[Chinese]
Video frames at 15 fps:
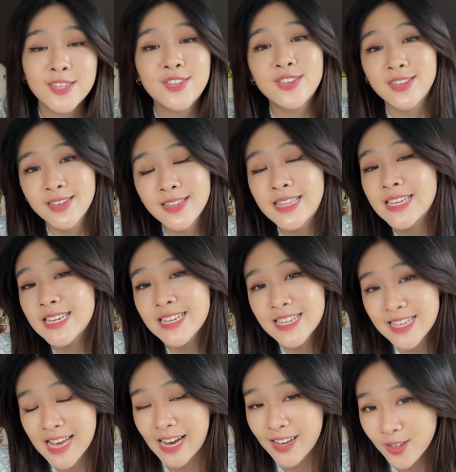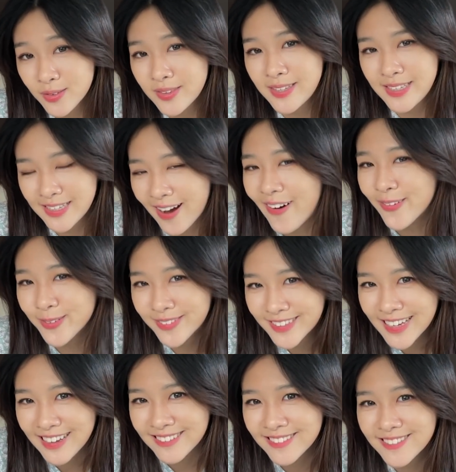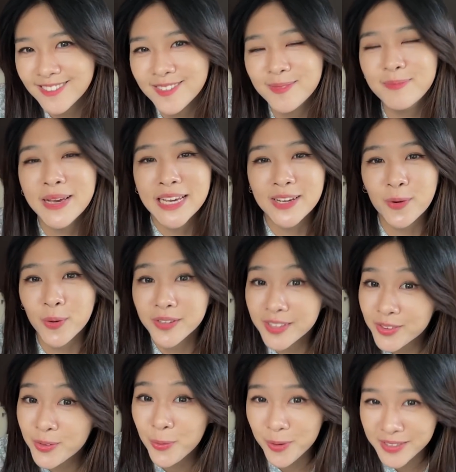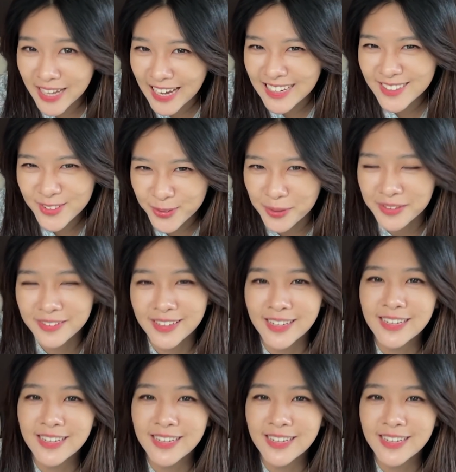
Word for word: 直接想要挑战美国的堕胎权呢。